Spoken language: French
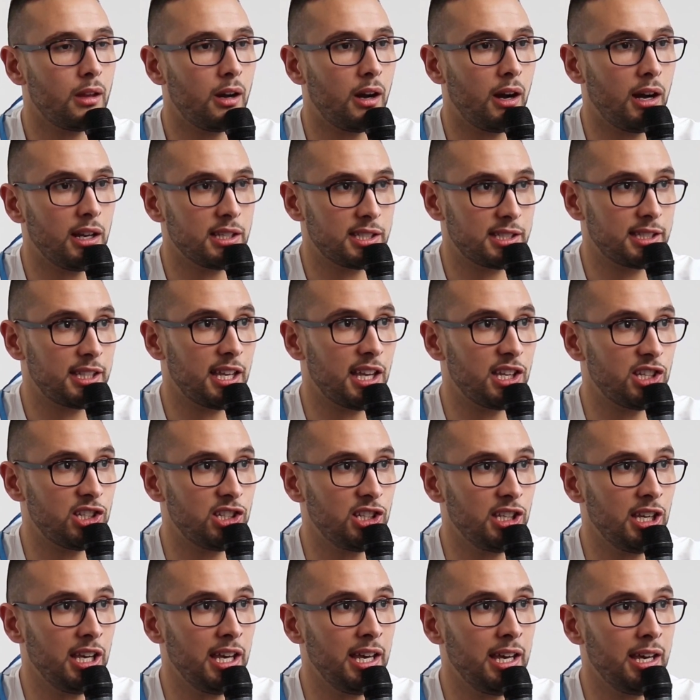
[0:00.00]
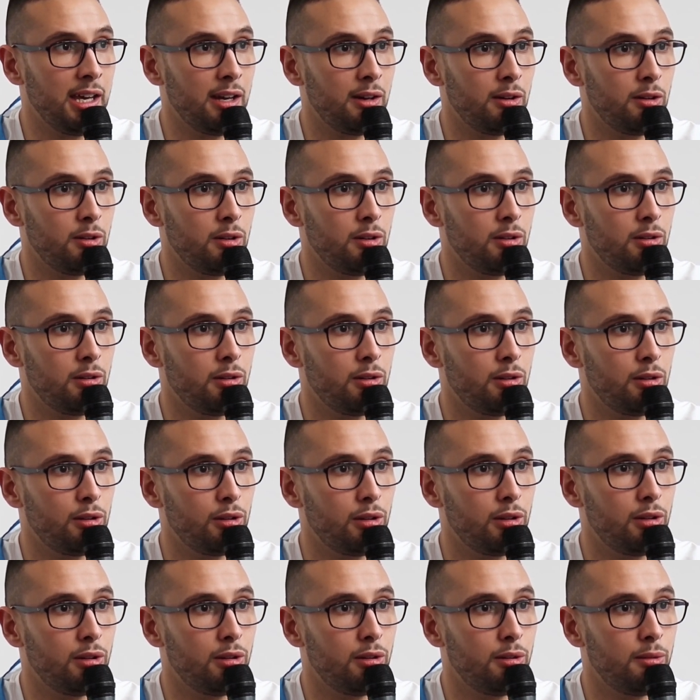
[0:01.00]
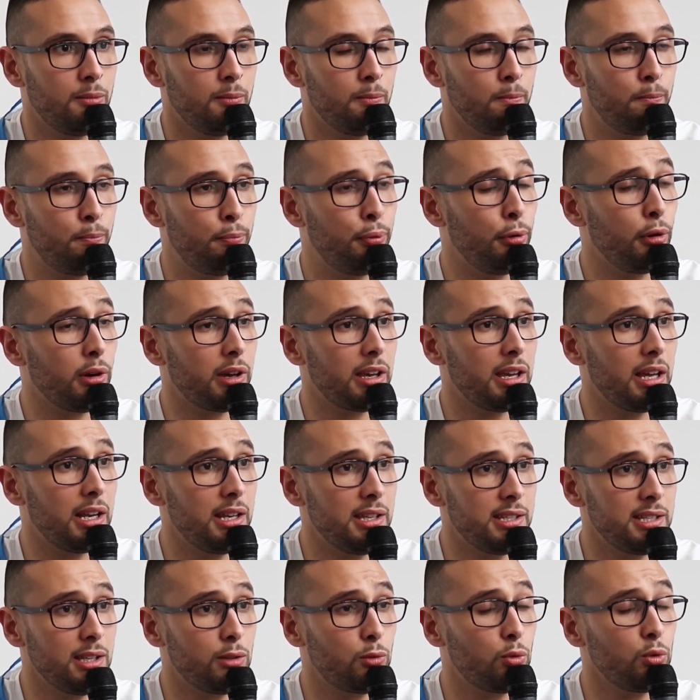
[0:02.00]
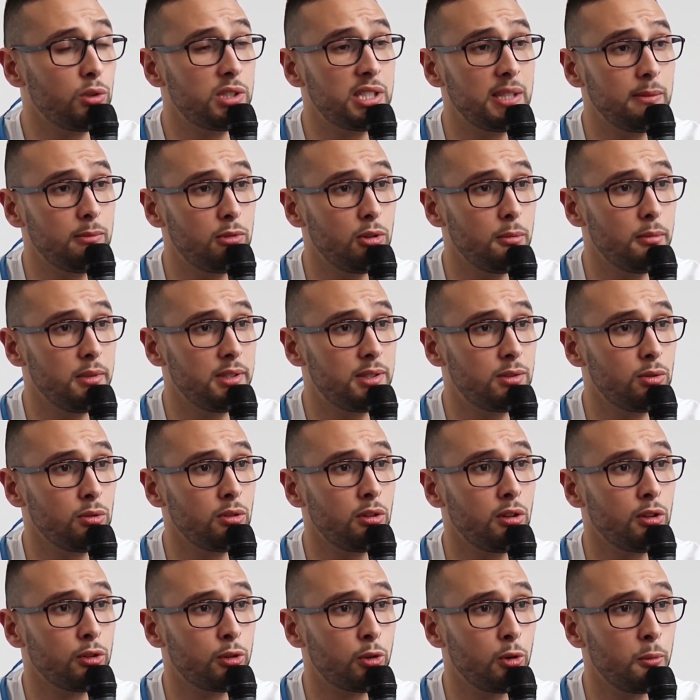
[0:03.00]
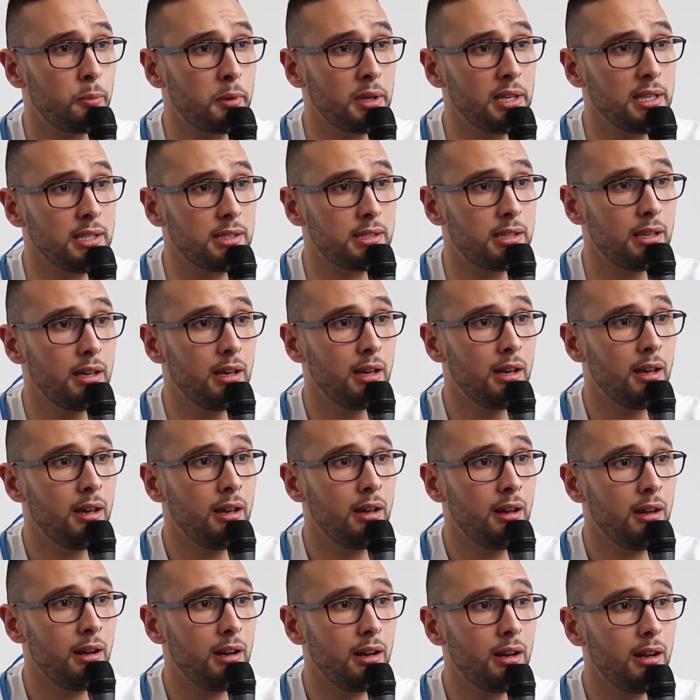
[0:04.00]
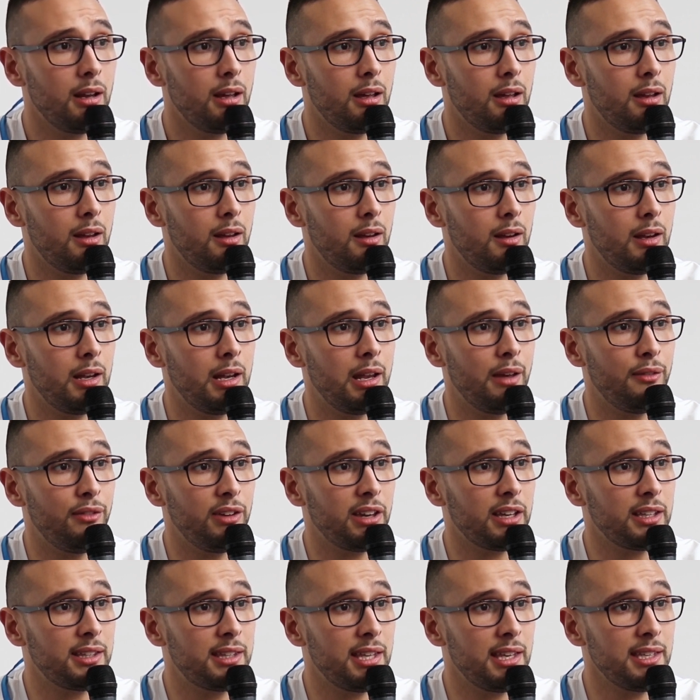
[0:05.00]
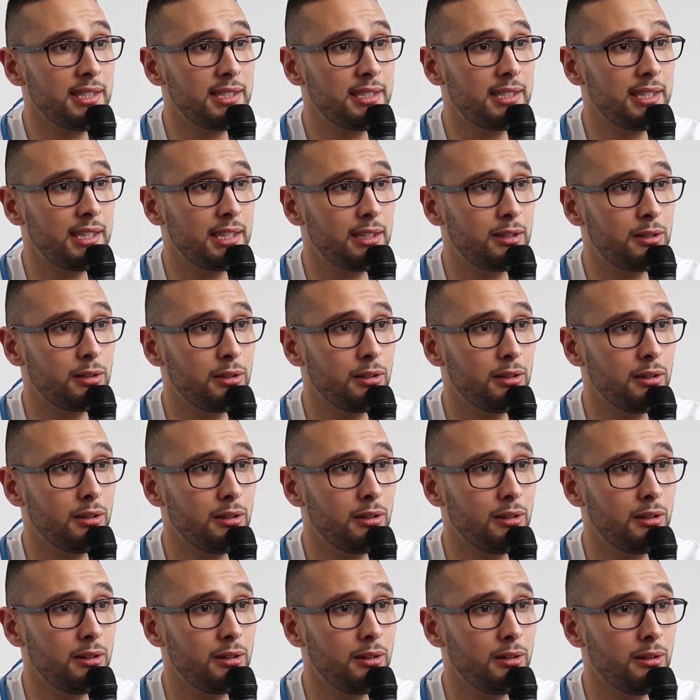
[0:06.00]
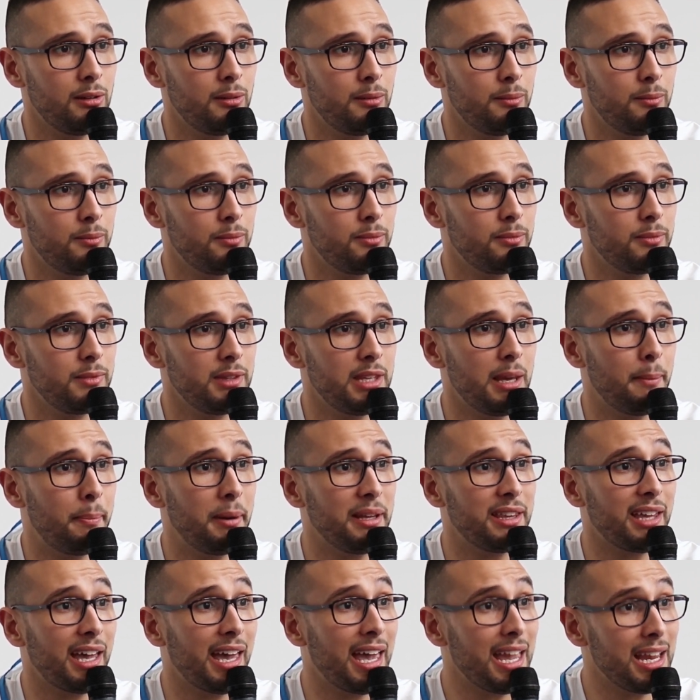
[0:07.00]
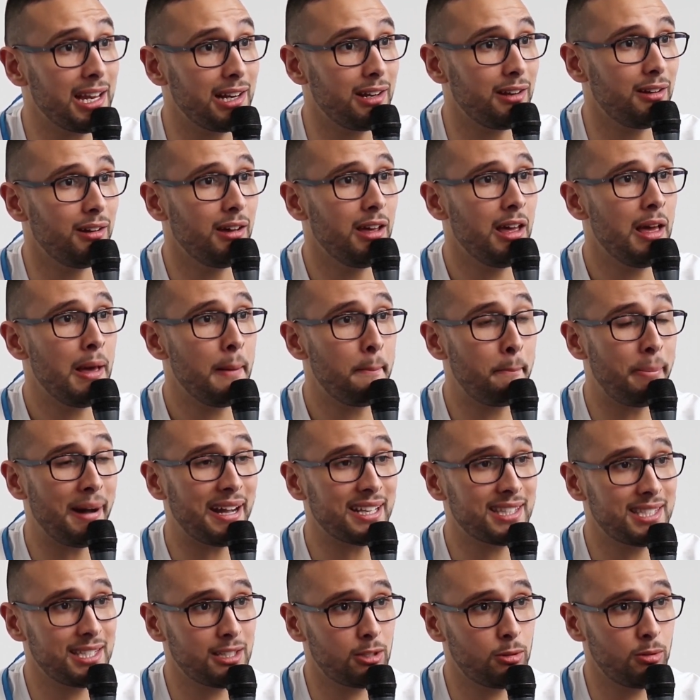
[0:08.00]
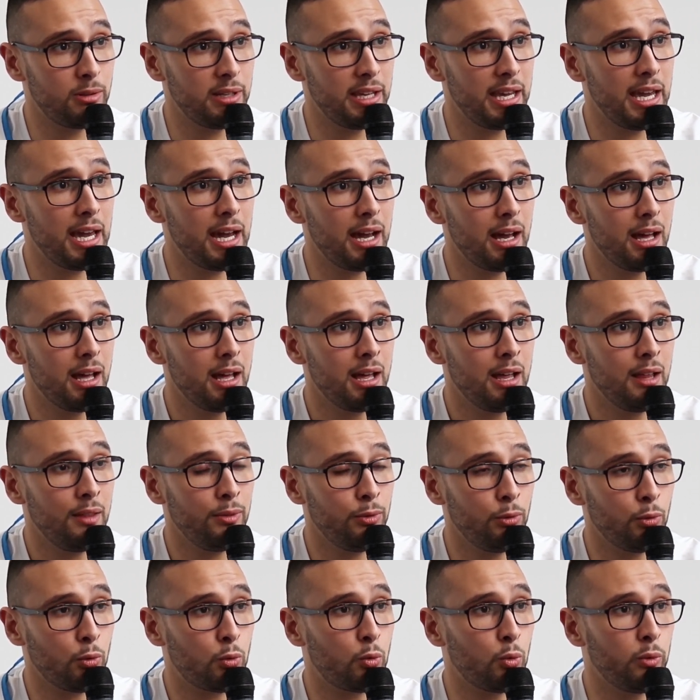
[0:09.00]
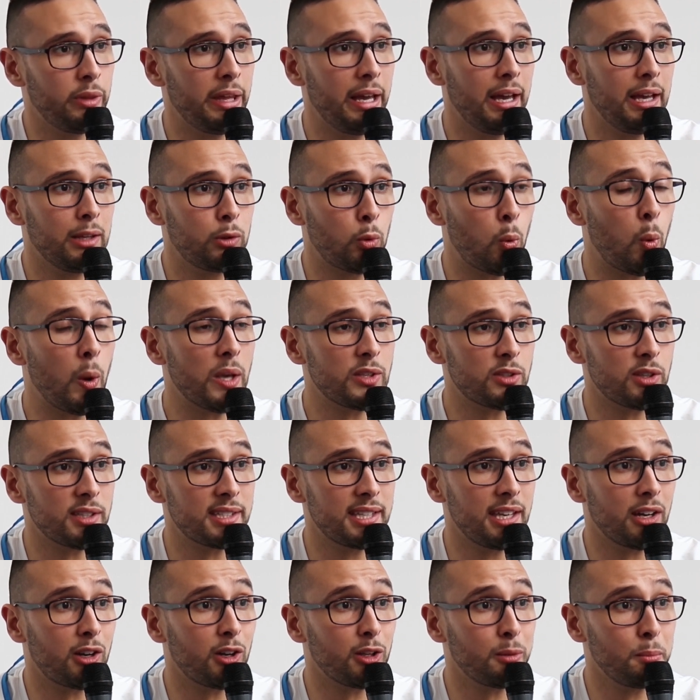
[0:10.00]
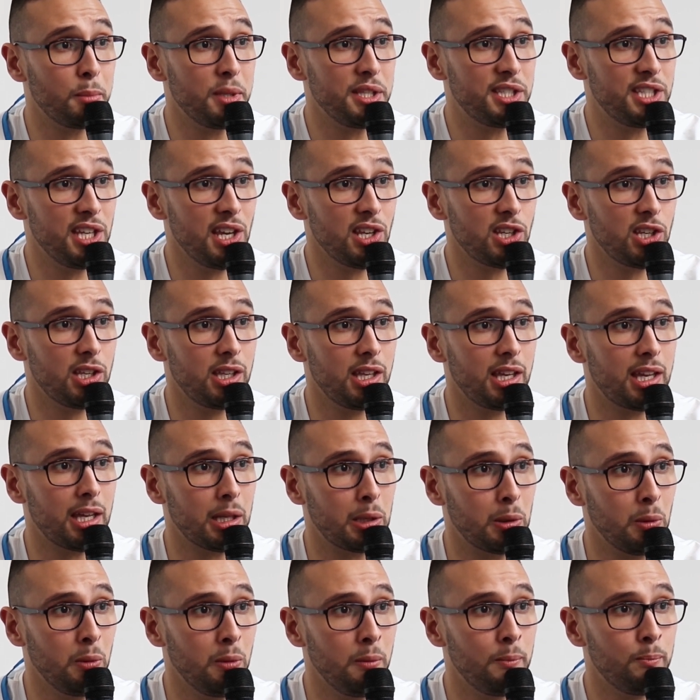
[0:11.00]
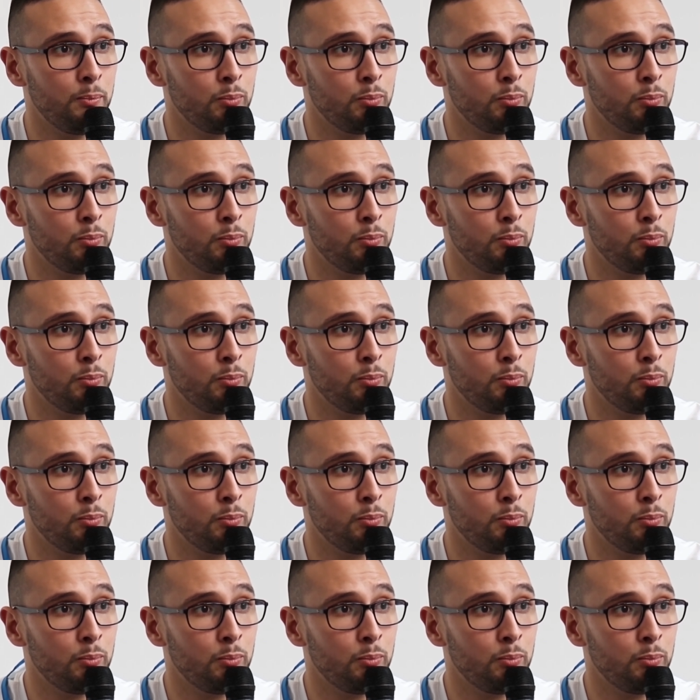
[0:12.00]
un stagiaire peut réaliser tout type de mission dans l'entreprise. La vérité, c'est qu'il n'y euh, a pas de règle particulière. Donc on a 350 métiers chez Decathlon,